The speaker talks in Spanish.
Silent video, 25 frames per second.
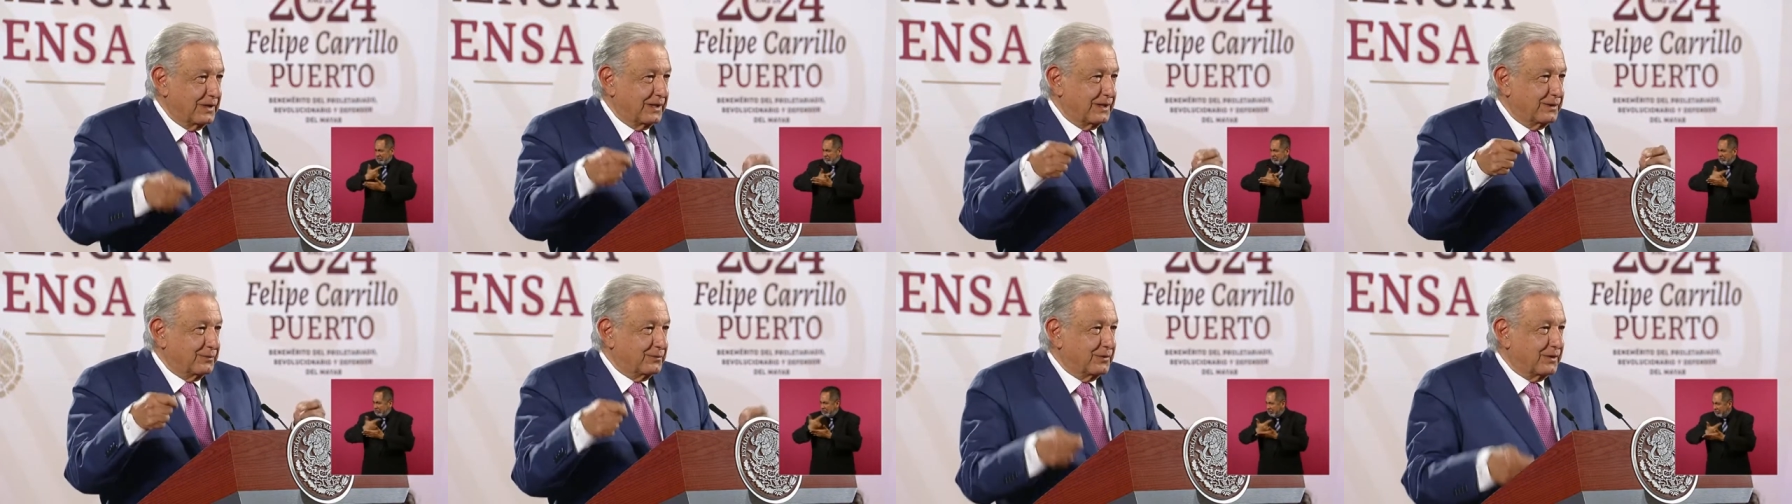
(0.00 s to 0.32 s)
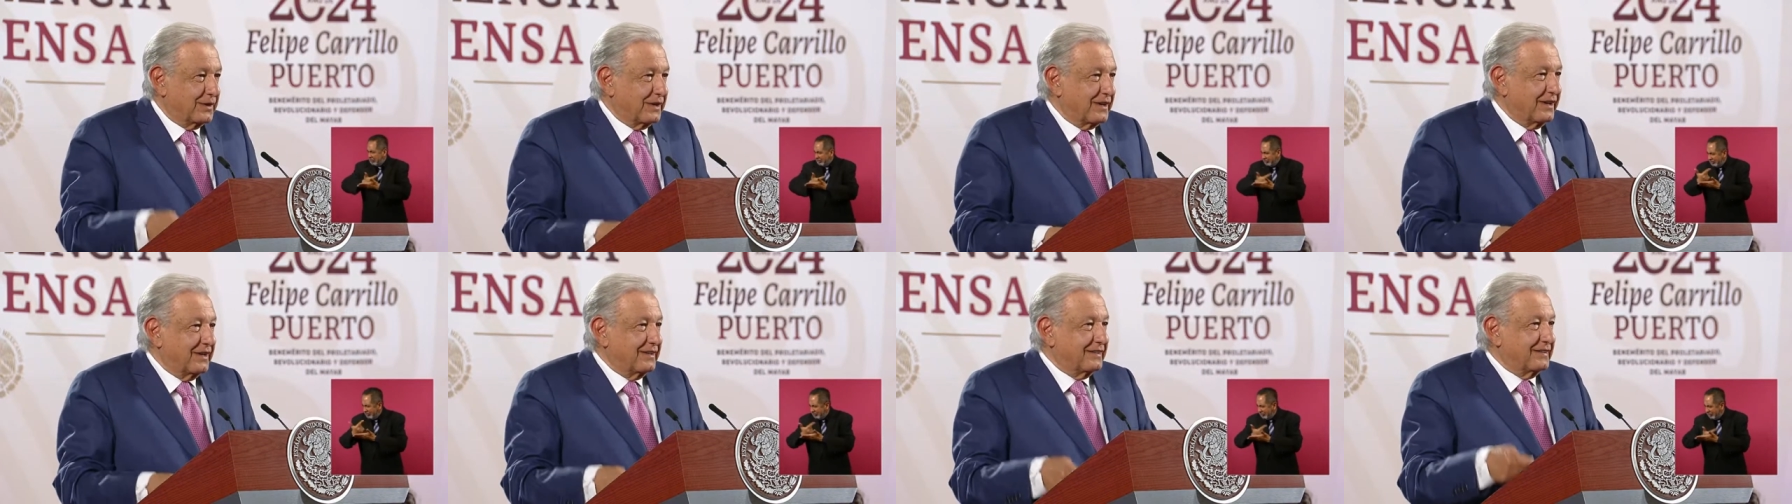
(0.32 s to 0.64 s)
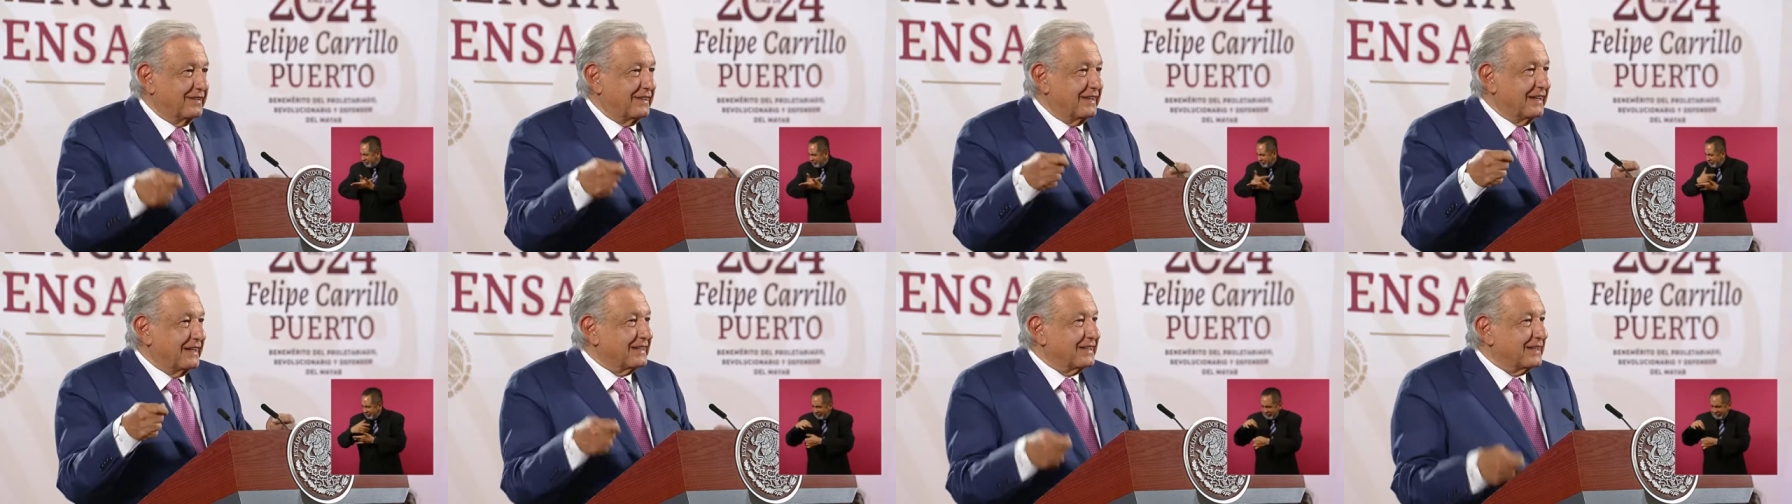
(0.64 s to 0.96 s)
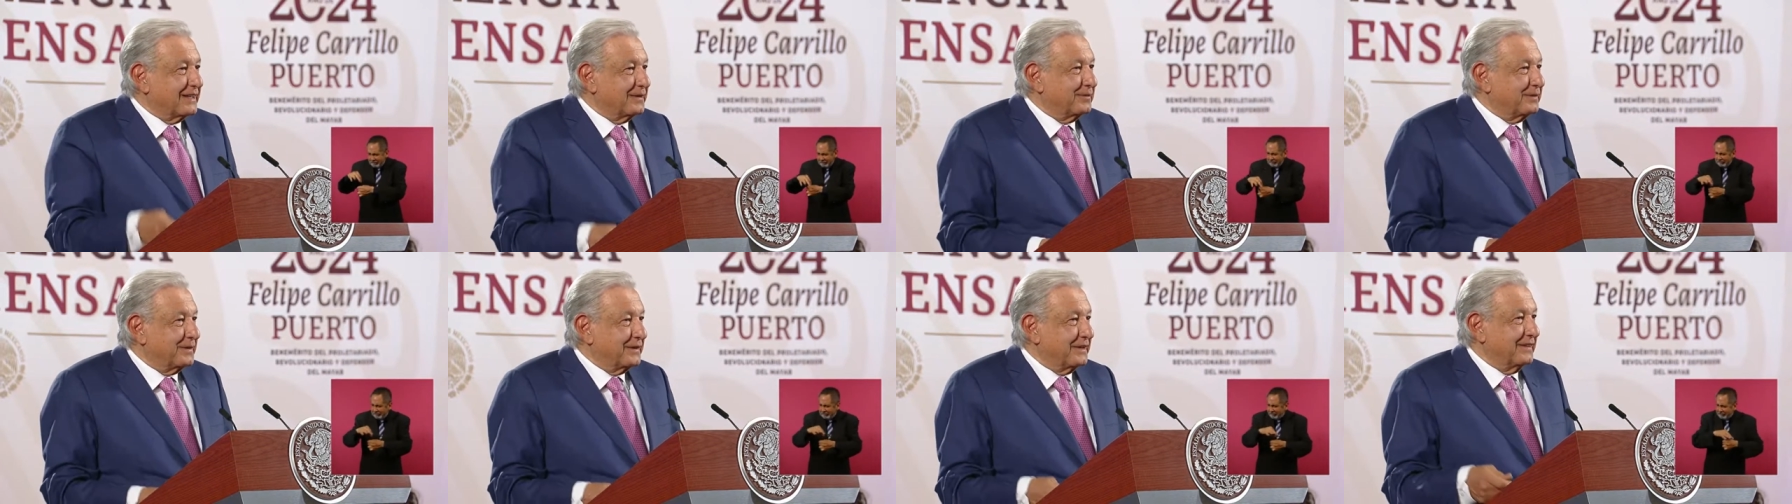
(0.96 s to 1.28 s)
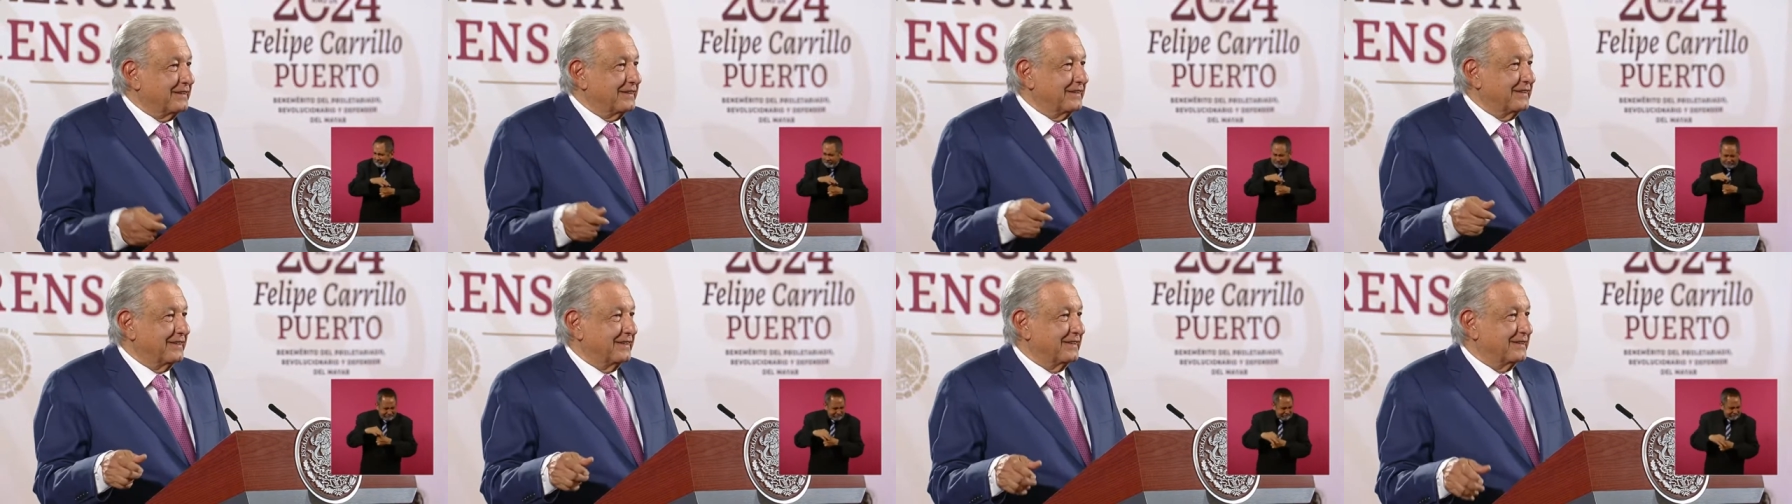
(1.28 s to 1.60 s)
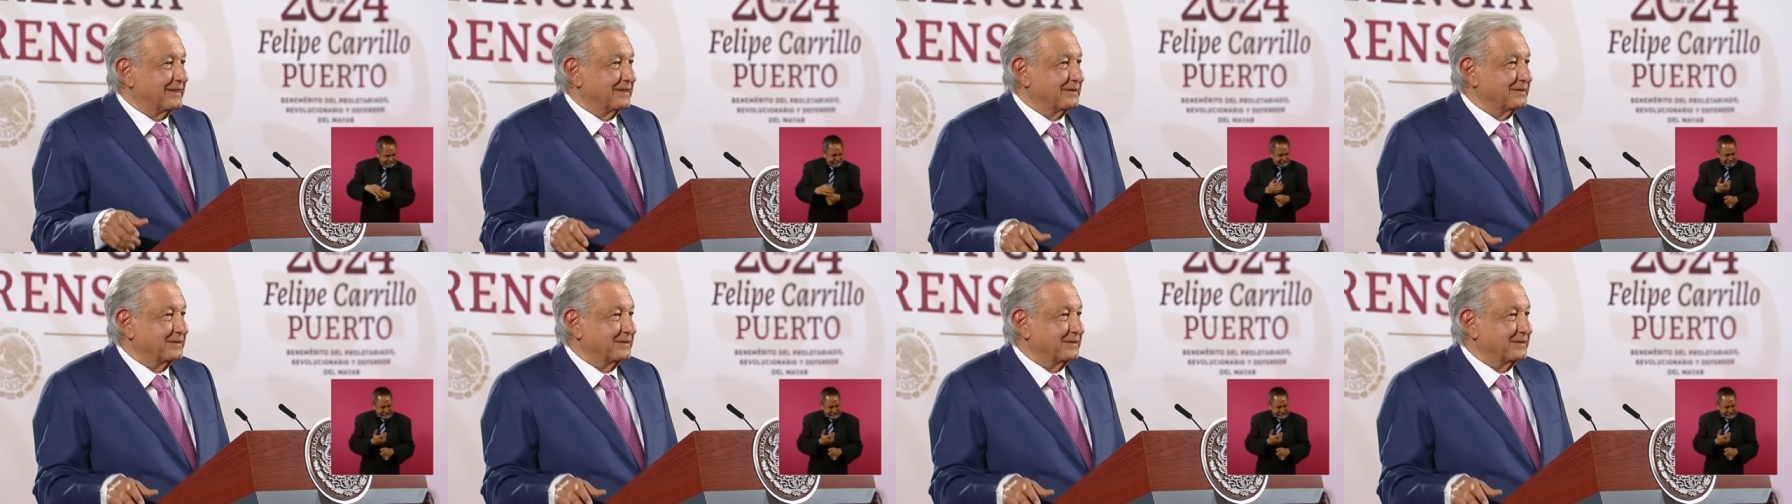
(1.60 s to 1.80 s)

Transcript: democracia es la transparencia.